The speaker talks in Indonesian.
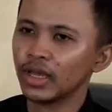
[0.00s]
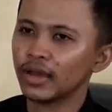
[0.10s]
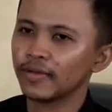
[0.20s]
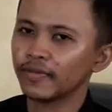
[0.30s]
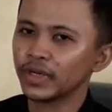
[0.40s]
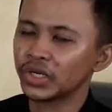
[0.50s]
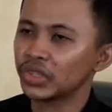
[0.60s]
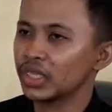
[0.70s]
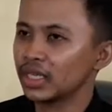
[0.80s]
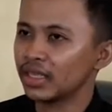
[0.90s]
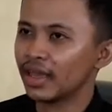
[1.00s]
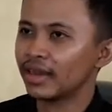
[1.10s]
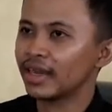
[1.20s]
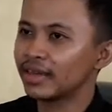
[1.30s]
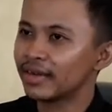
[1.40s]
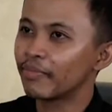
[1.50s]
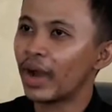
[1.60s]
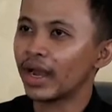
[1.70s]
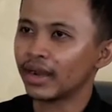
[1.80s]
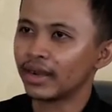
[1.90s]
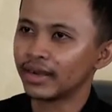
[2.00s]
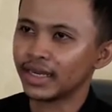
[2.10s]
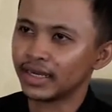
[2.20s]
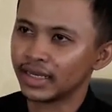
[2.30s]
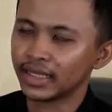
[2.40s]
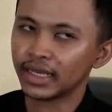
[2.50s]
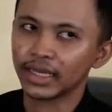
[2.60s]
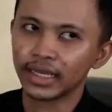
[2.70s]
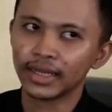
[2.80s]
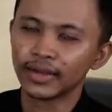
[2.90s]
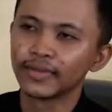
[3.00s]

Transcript: yang detiknya ada di depan dia datangnya